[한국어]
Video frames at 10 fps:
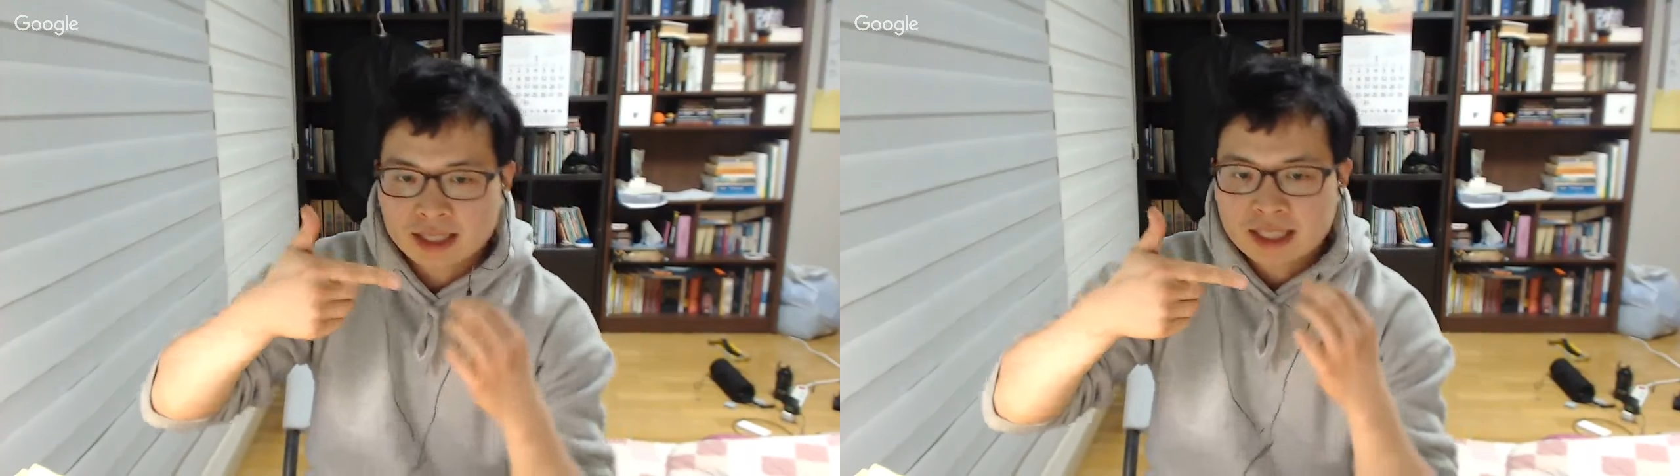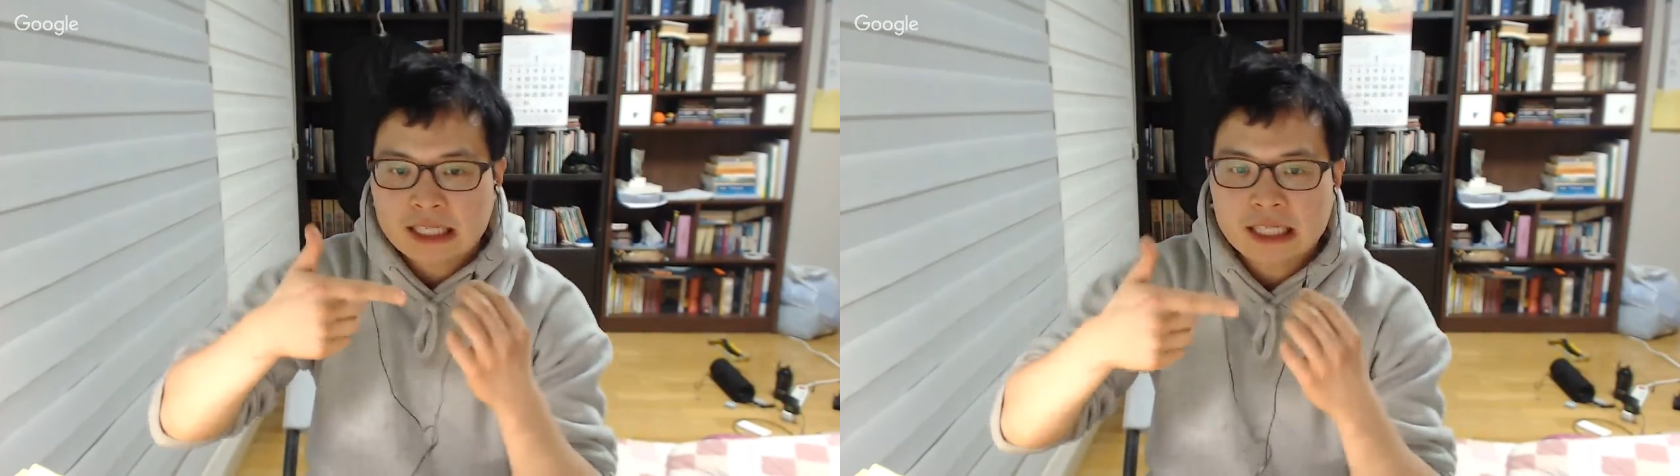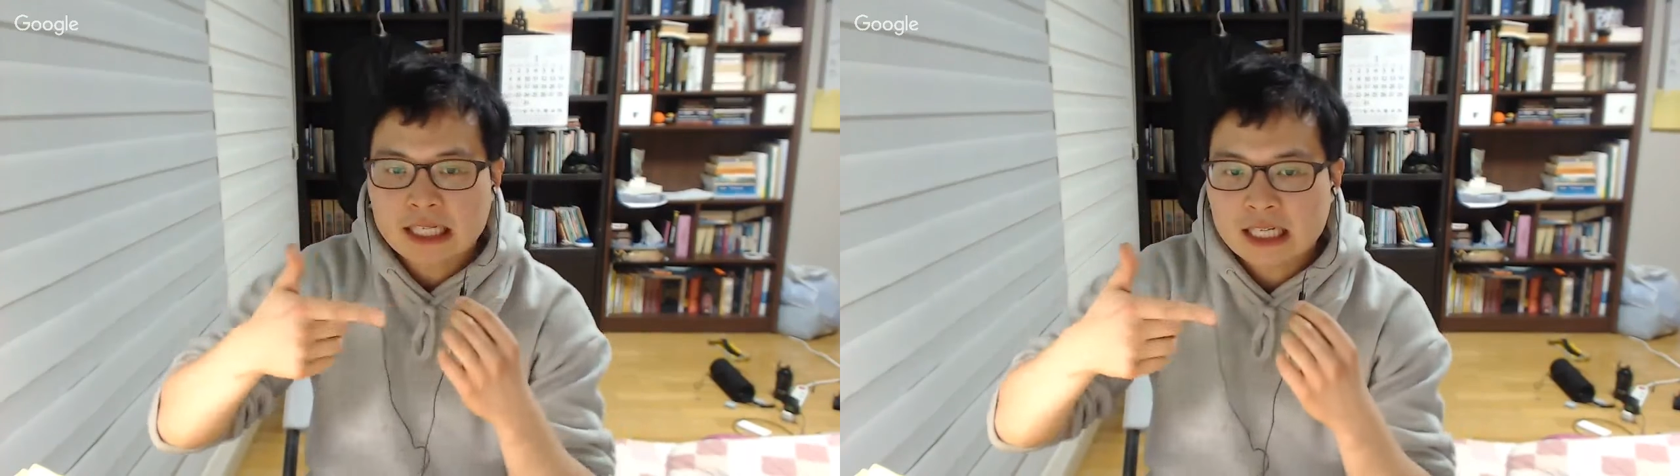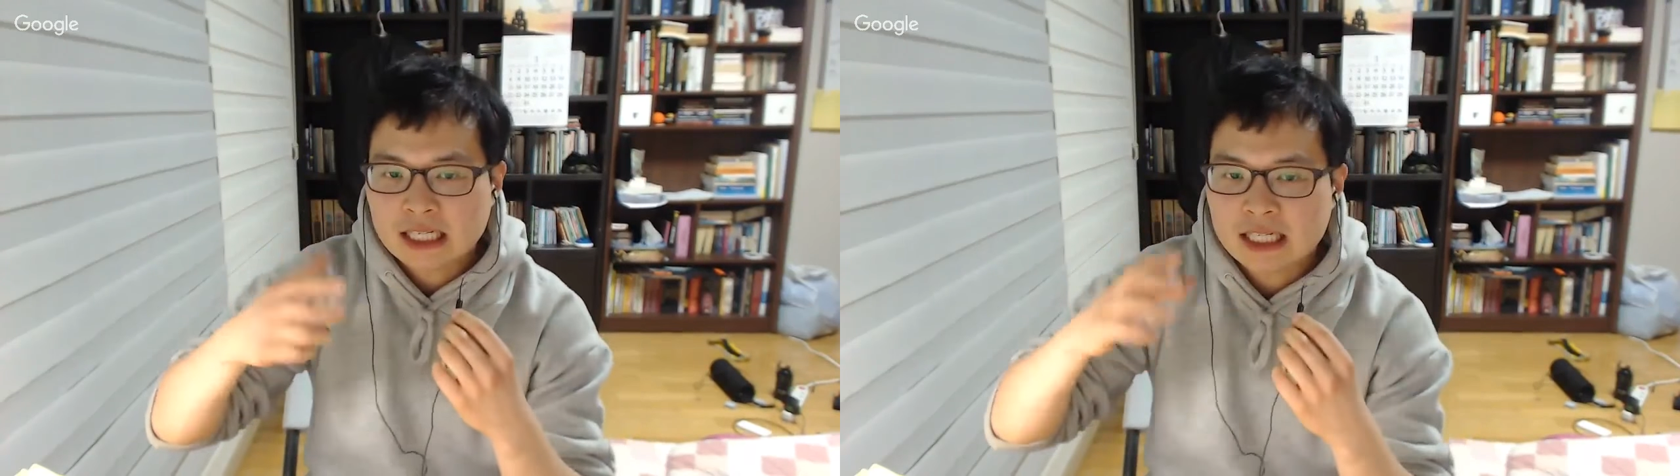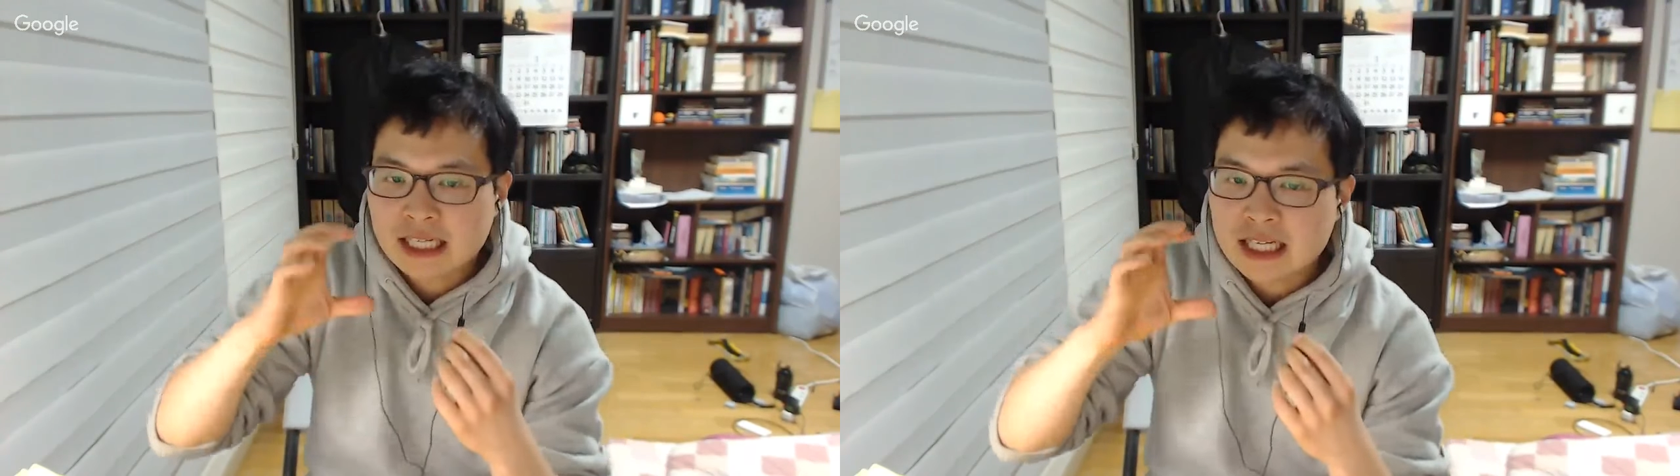크기
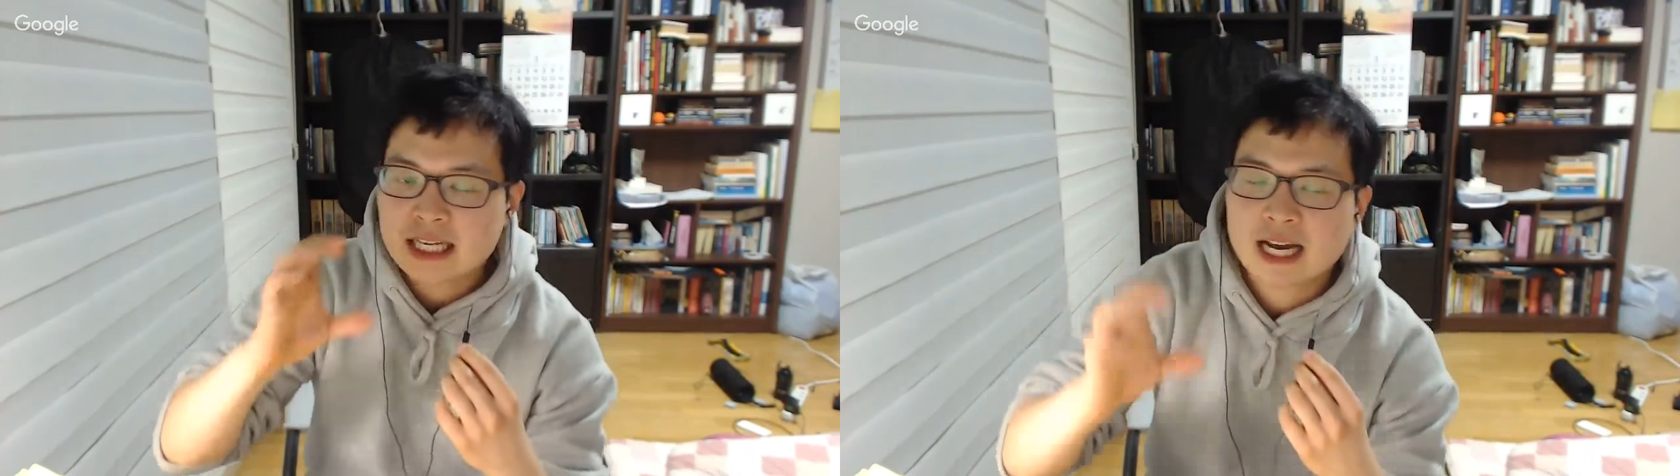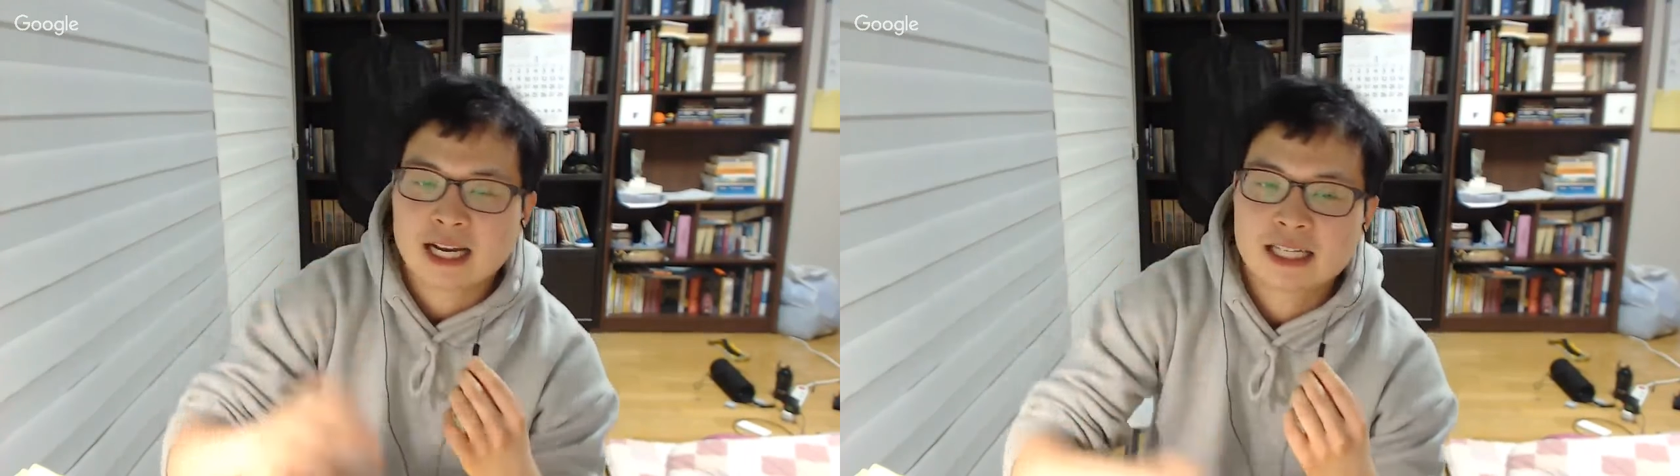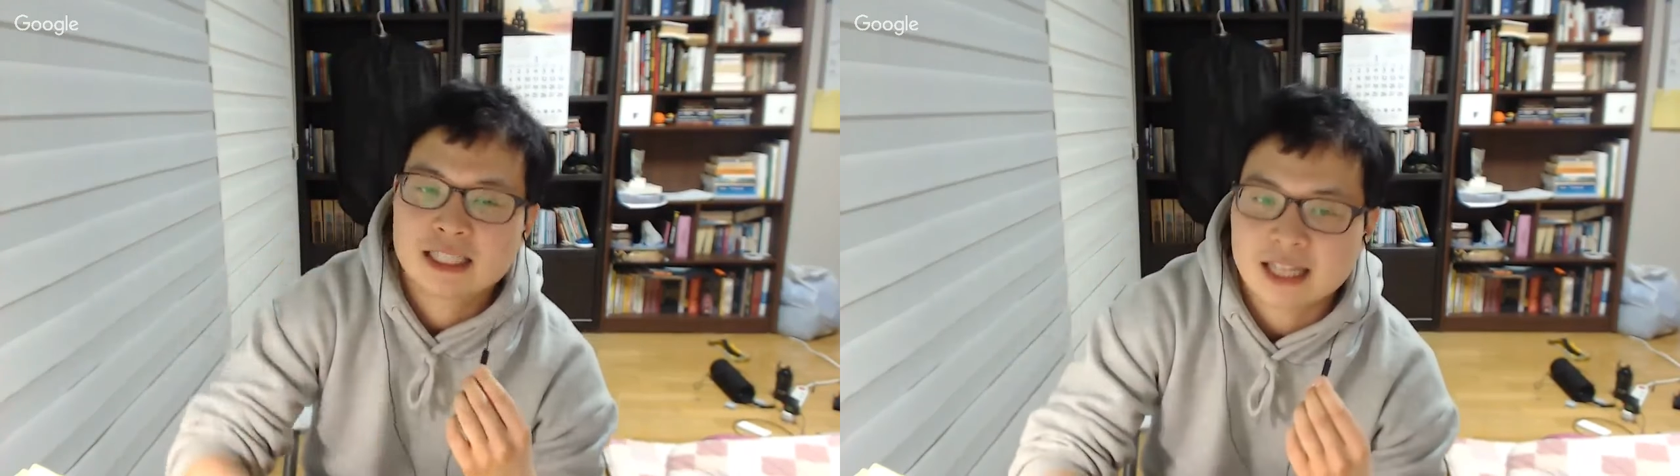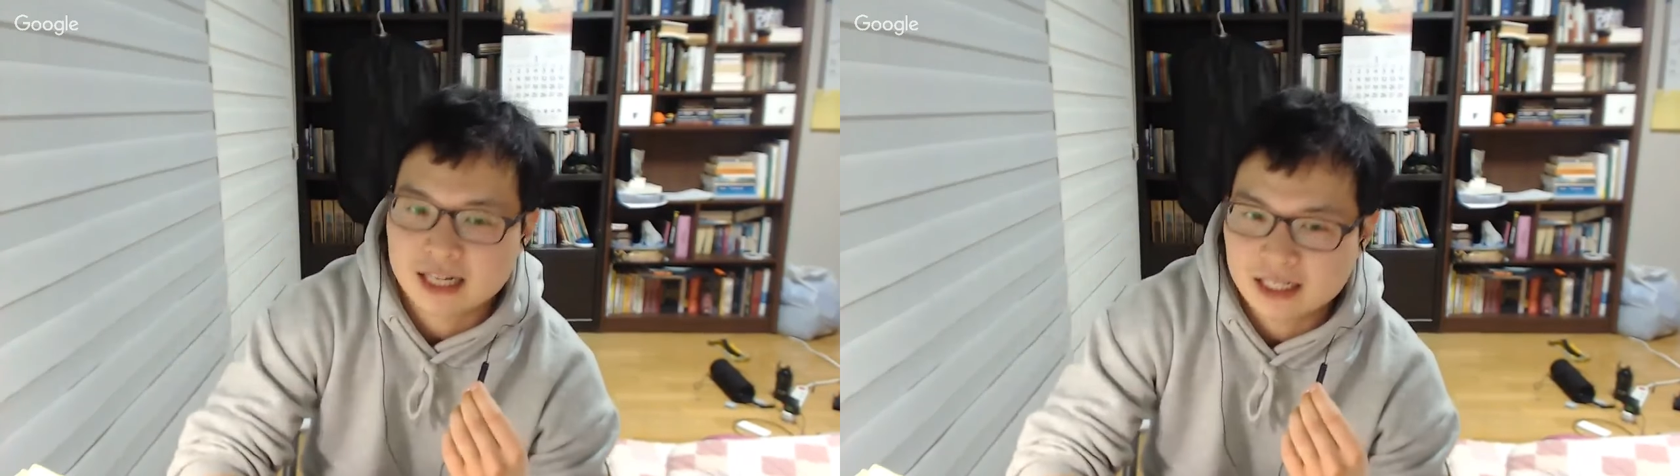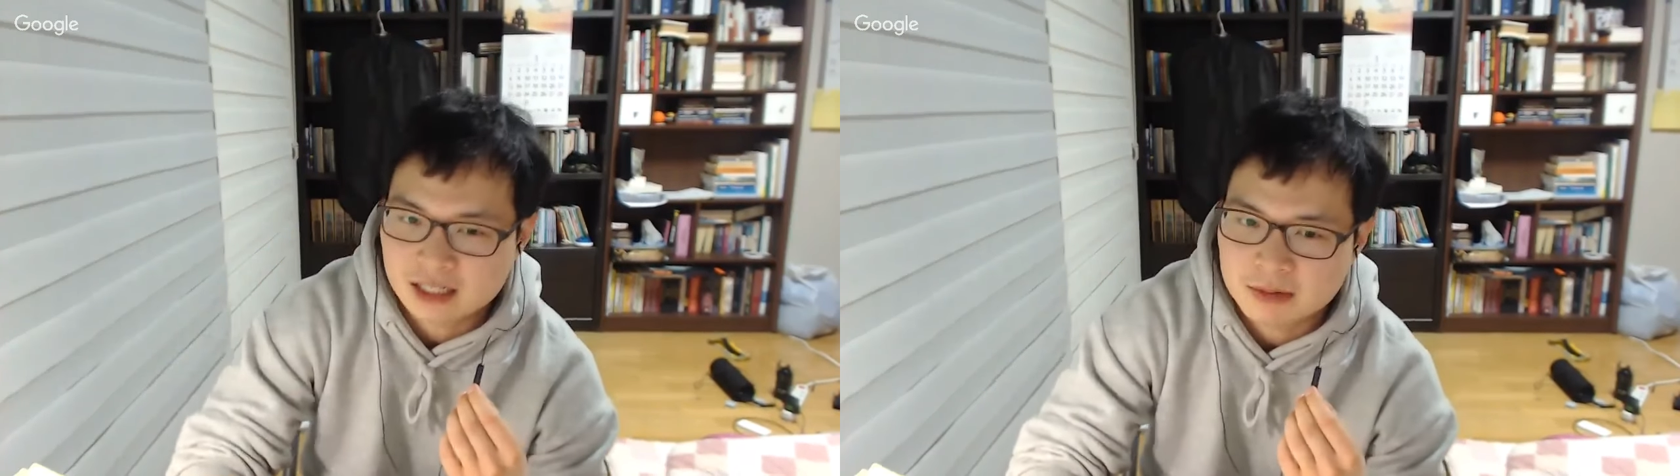크기는 약간씩
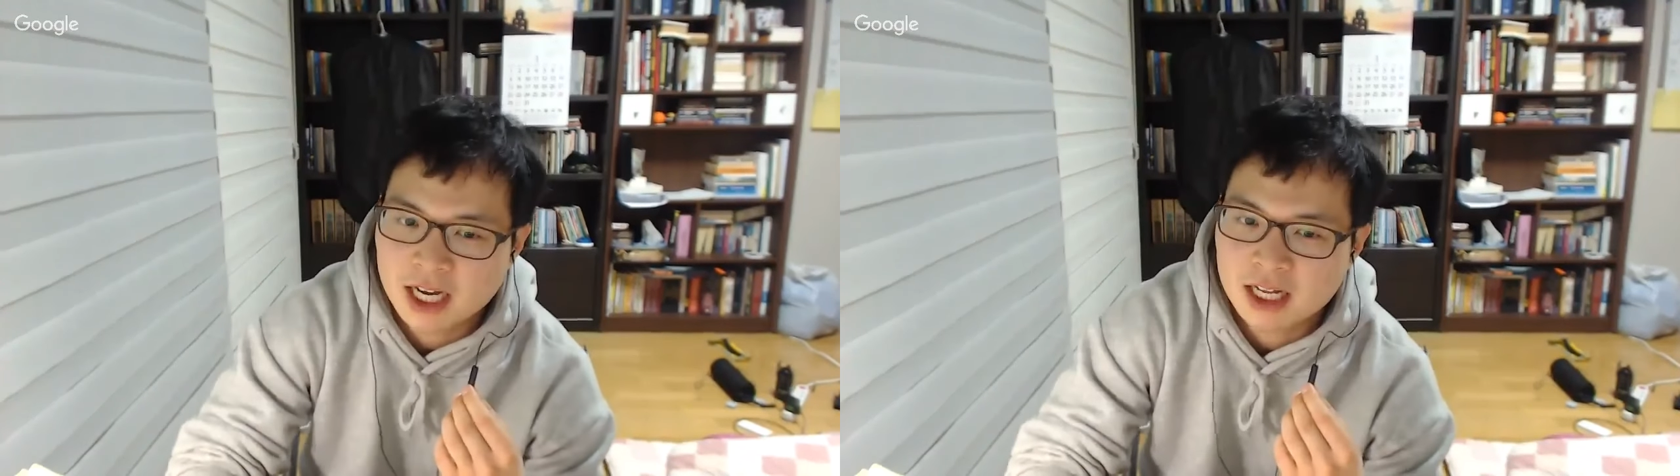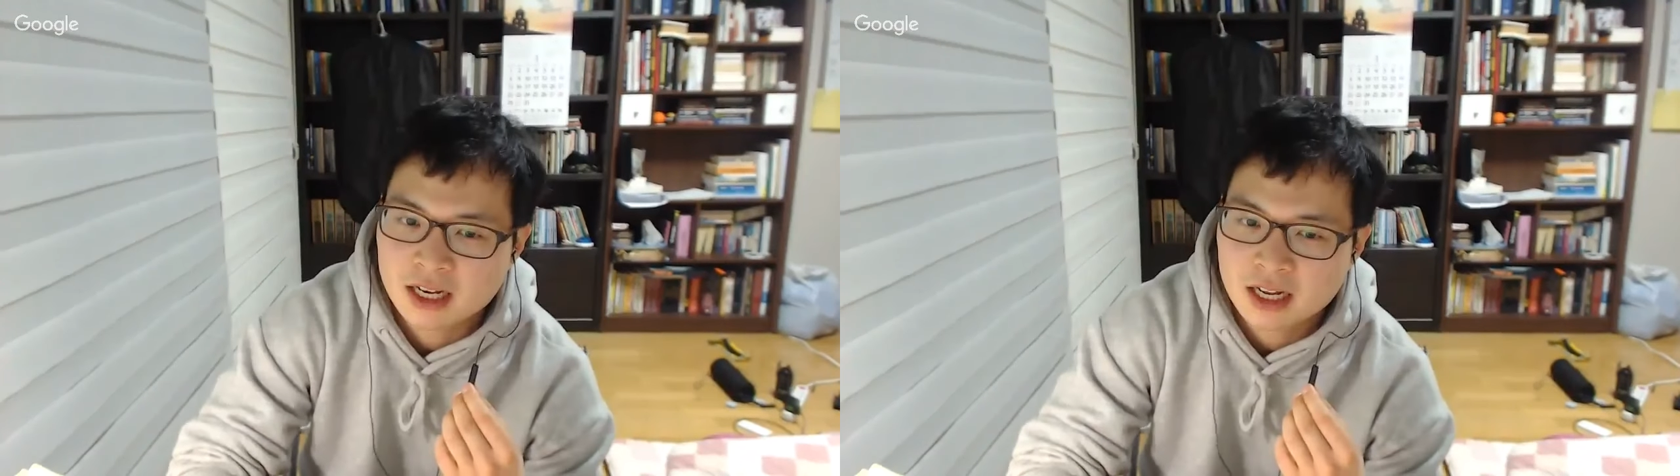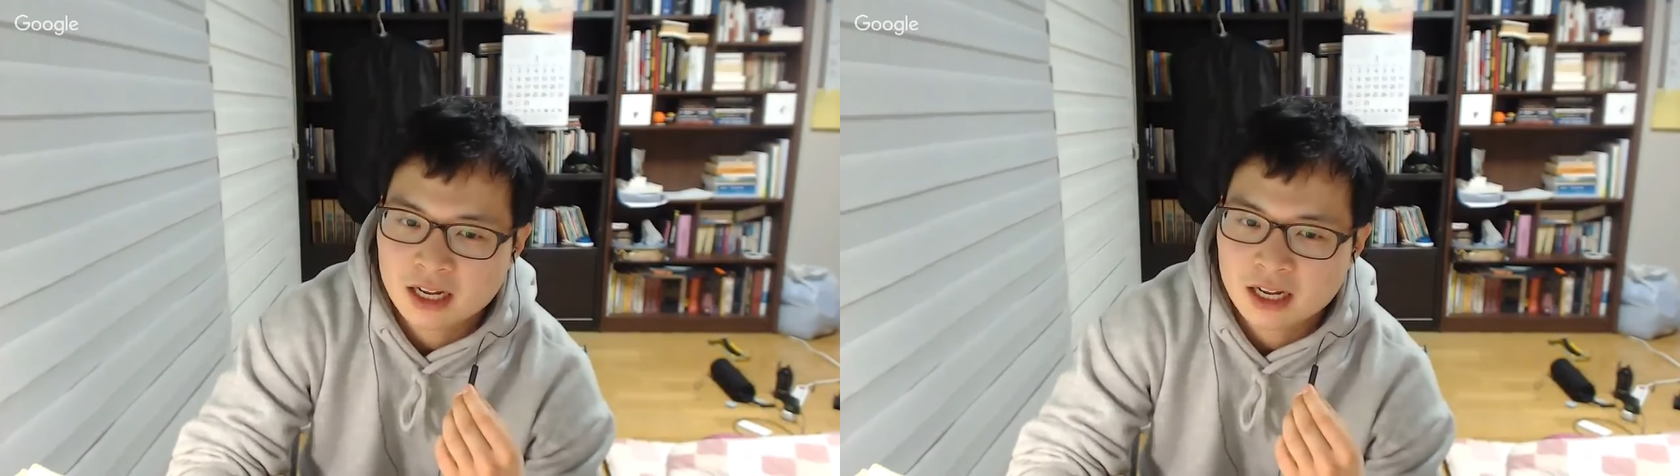다르지만